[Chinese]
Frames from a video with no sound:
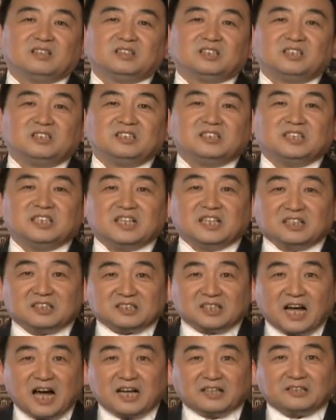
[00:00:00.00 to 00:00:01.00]
直接
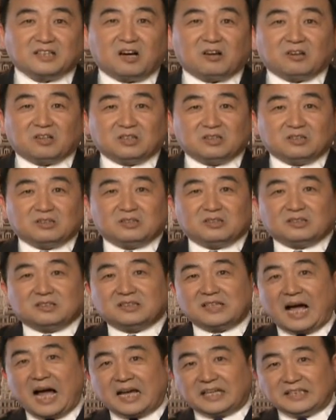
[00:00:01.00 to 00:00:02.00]
谈到了
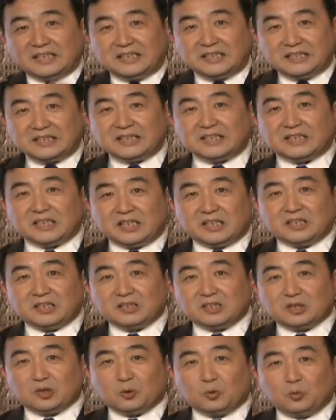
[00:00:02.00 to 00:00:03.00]
那一切
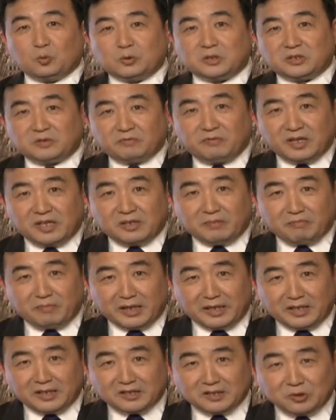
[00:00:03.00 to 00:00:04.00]
都是为了
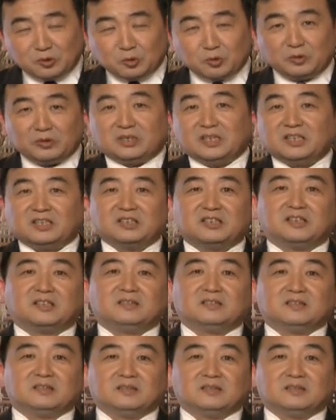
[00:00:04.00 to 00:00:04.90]
每一个具体的人，